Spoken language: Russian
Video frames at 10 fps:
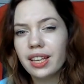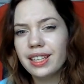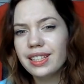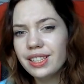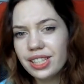
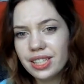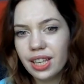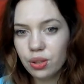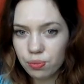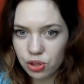Если
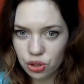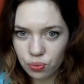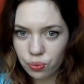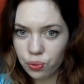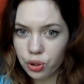честно, я думала,
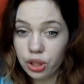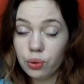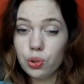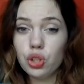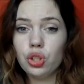что ой,
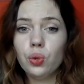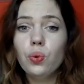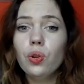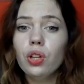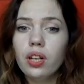это очень
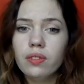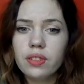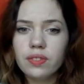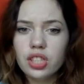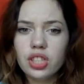долго
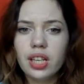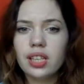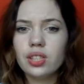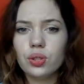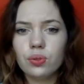вот в
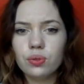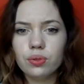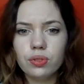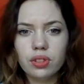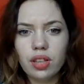начале,
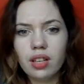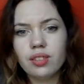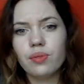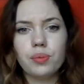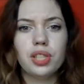что как
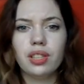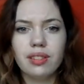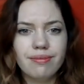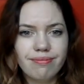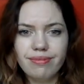же вообще-то
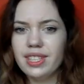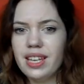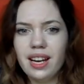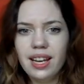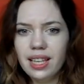
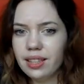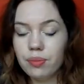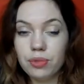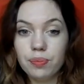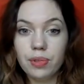нереально
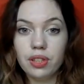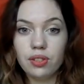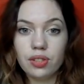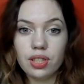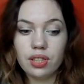там тебе
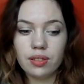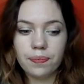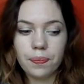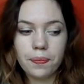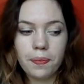дается
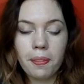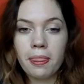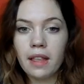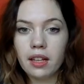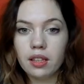
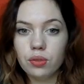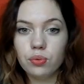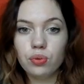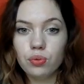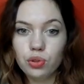
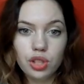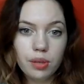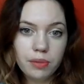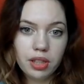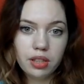
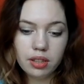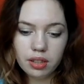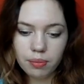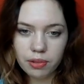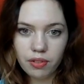учебник, и
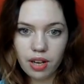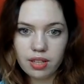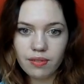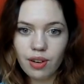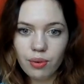там два
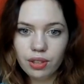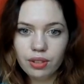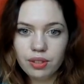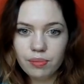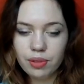
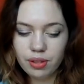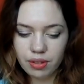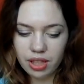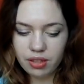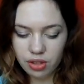разворота тебе,
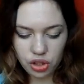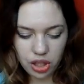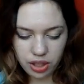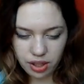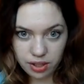а,
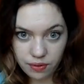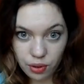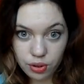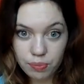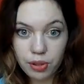точнее, один
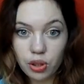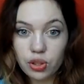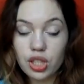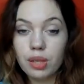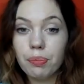разворот тебе
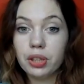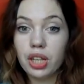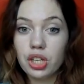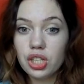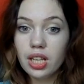дается на
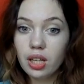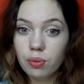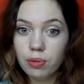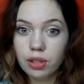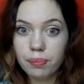полтора часа. Я
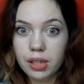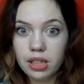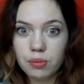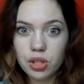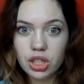думала, да
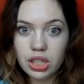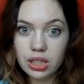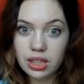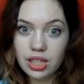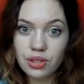блин, там же
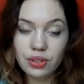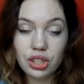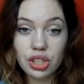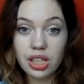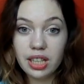делать нечего,
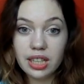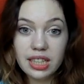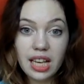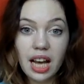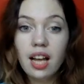это же
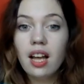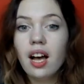легкотня.